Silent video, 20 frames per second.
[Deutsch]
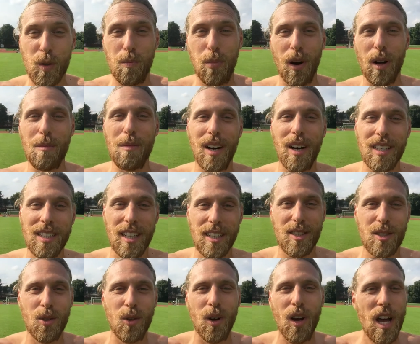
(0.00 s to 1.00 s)
Sport machst,
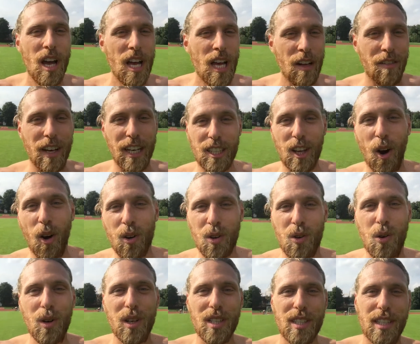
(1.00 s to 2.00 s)
dass du vielleicht auch ein
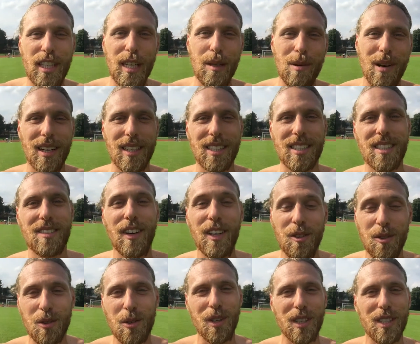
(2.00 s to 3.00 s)
cooles Team hast. Wenn
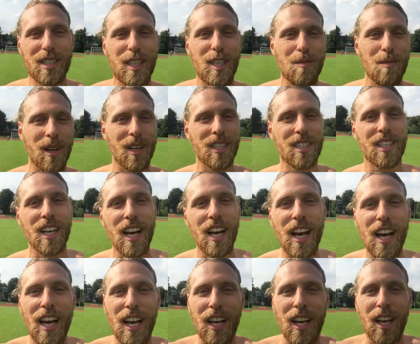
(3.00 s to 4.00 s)
du ein cooles Team hast
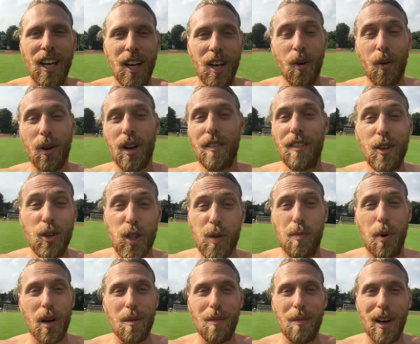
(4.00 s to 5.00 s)
oder wenn du
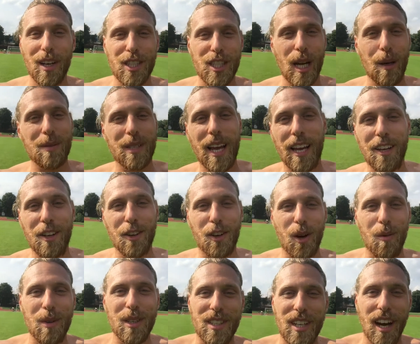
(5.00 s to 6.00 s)
Sport machst, schreib es gerne in die
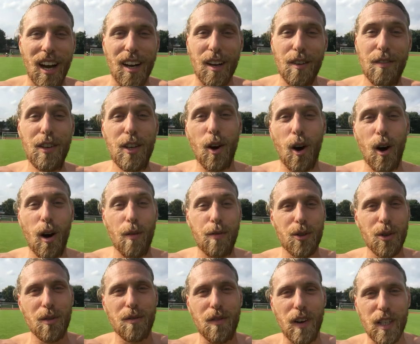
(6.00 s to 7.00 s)
Kommentare, wie
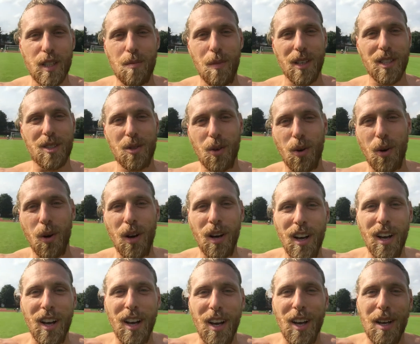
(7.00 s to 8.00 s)
oft und was machst du.
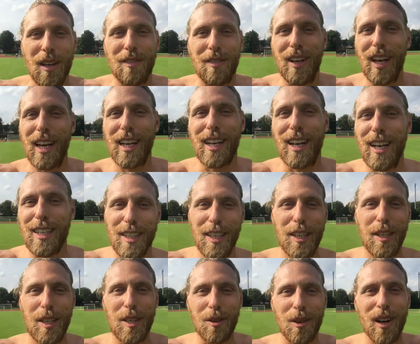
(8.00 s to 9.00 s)
Vielleicht lasse
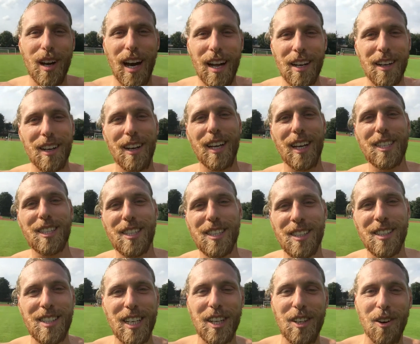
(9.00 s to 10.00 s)
ich oder andere
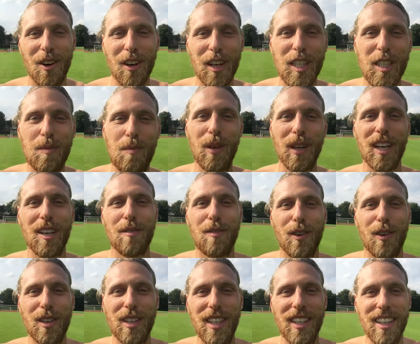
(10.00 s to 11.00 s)
lassen sich noch inspirieren
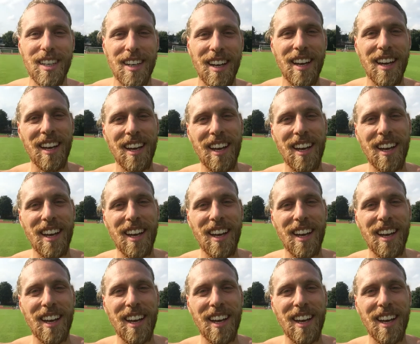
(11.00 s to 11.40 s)
von dir.